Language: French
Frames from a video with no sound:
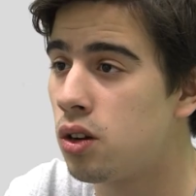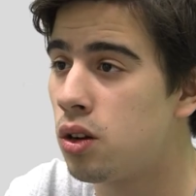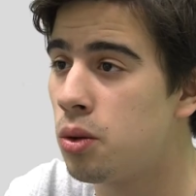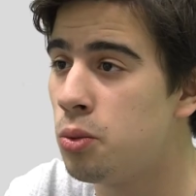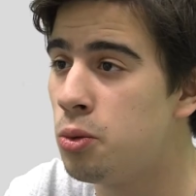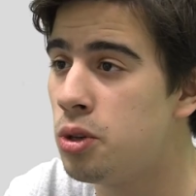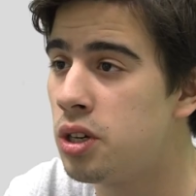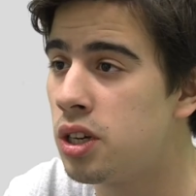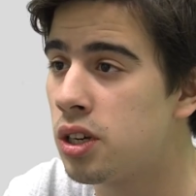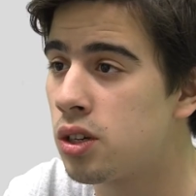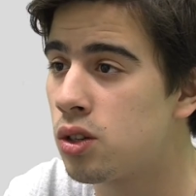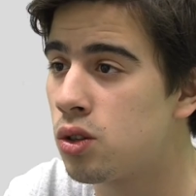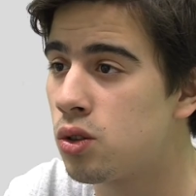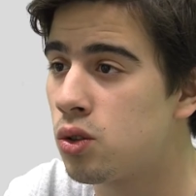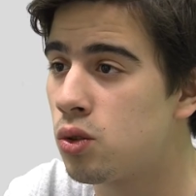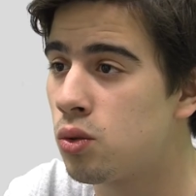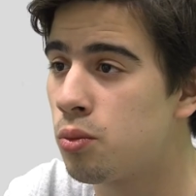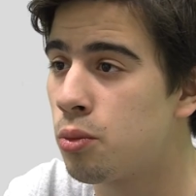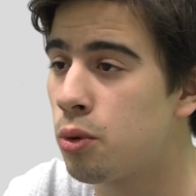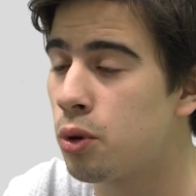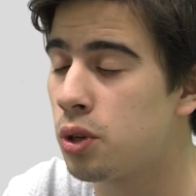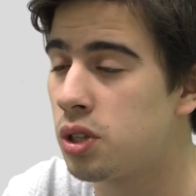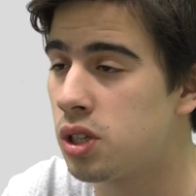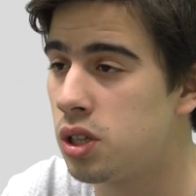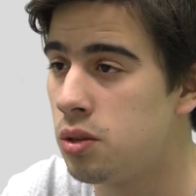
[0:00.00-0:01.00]
Communication,
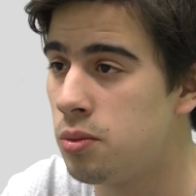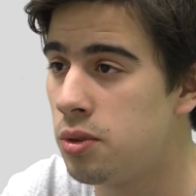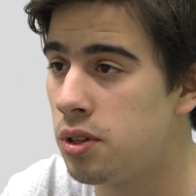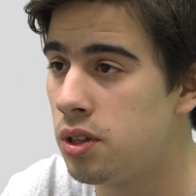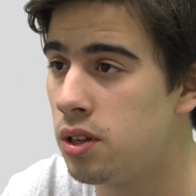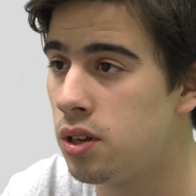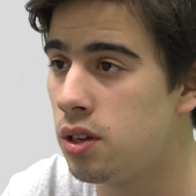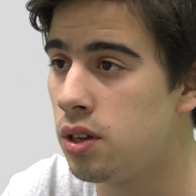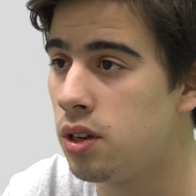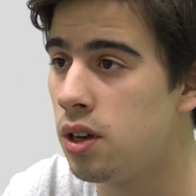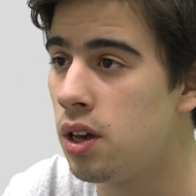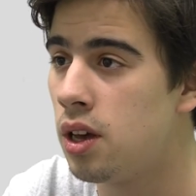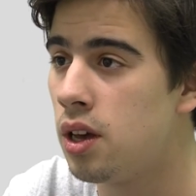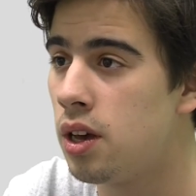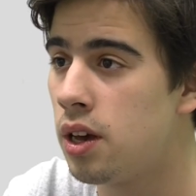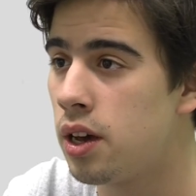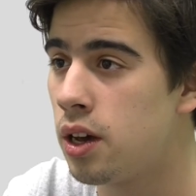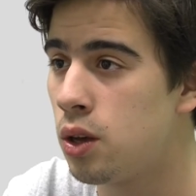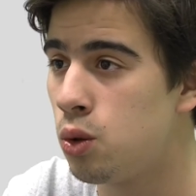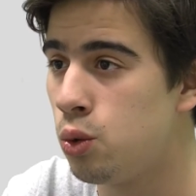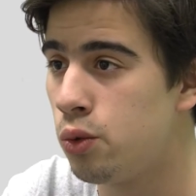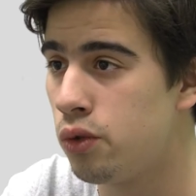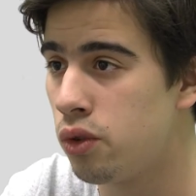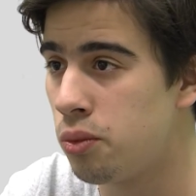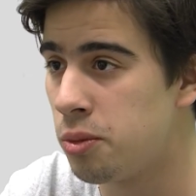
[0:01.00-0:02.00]
proximité et
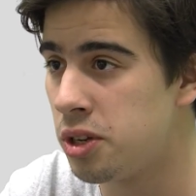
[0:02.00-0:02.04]
nouveaux